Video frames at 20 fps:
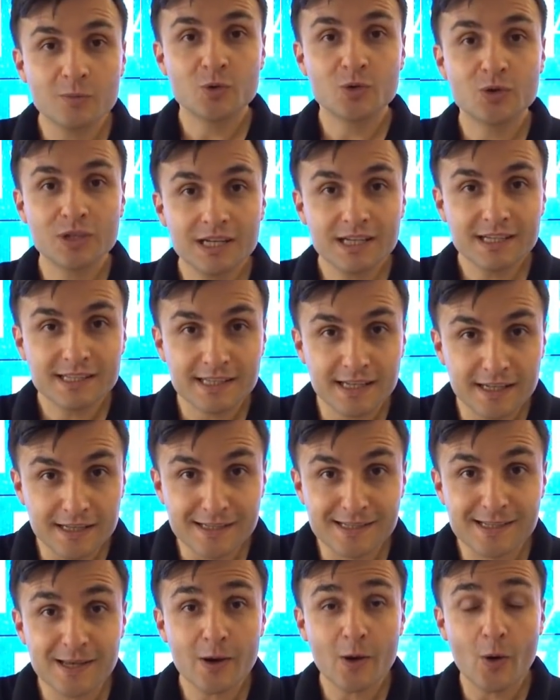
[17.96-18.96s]
müşteri
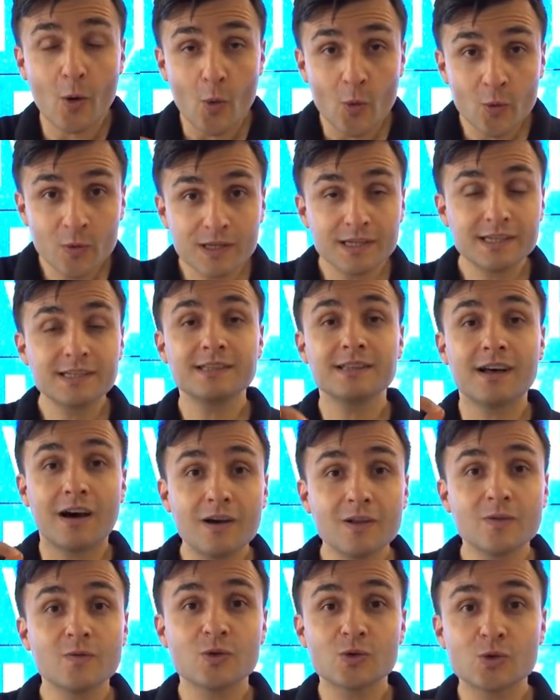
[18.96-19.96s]
listenizde onların
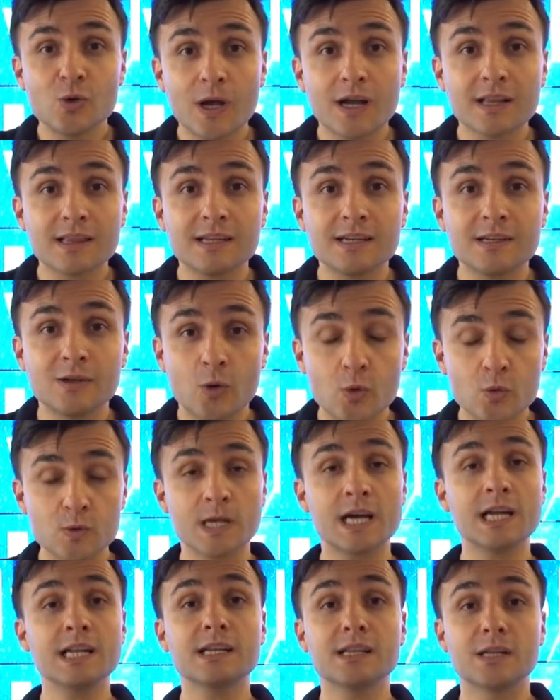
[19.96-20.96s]
ad ve soyadlarını
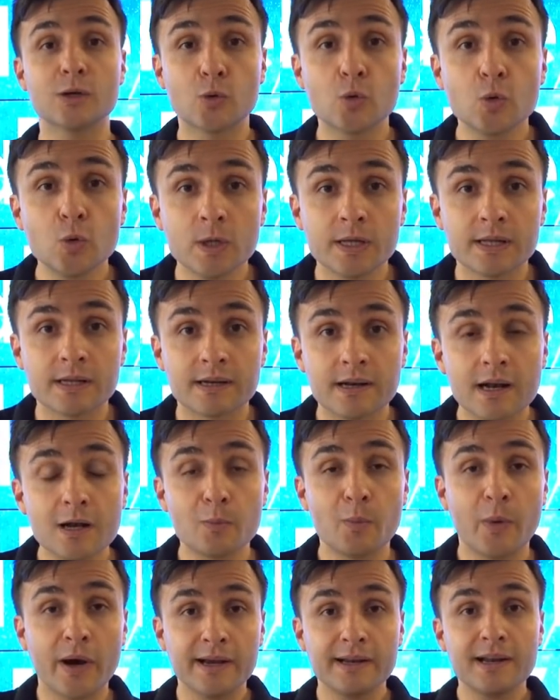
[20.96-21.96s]
özellikle
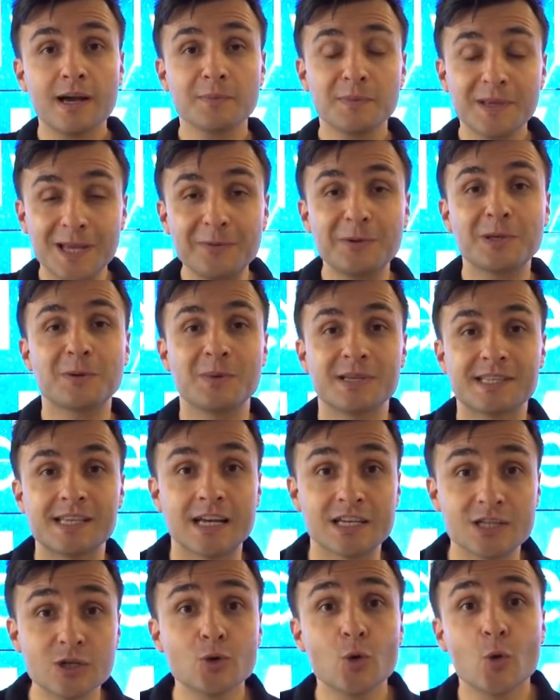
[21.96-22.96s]
kullanarak bayram tebrik
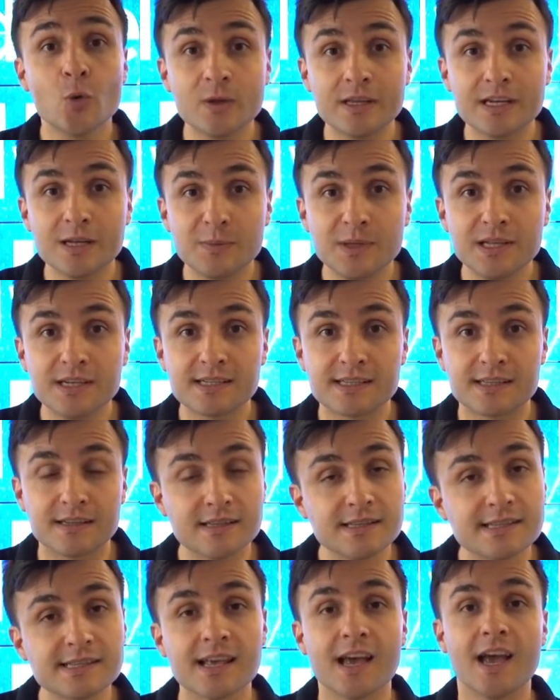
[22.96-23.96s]
mesajları
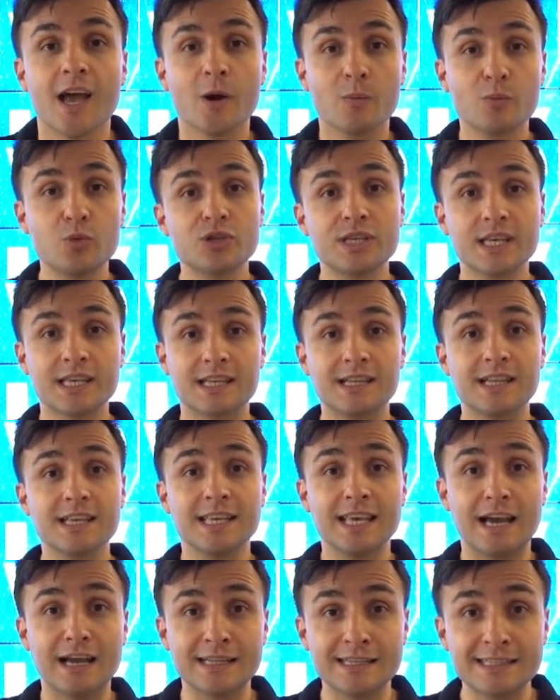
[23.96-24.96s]
gönderebilirsiniz. Bu şekilde
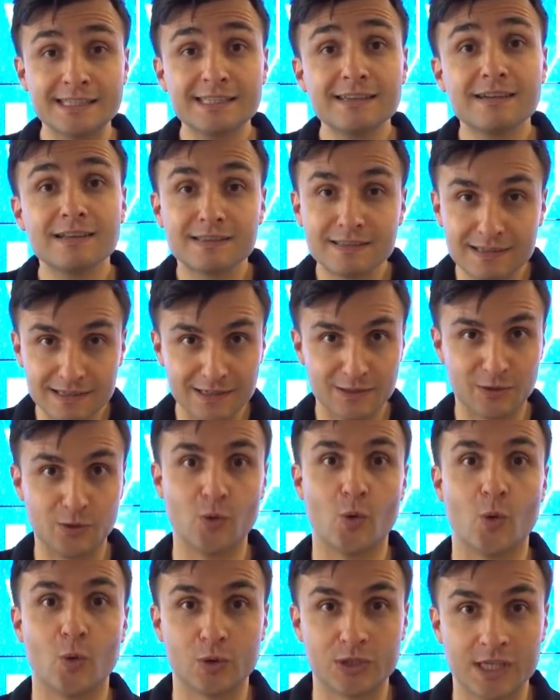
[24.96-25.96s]
kendinizi
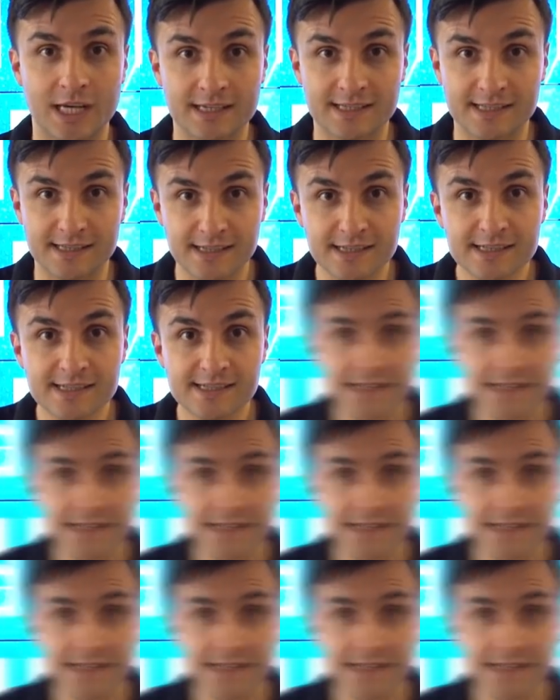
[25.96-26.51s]
hatırlatıyor olacaksınız.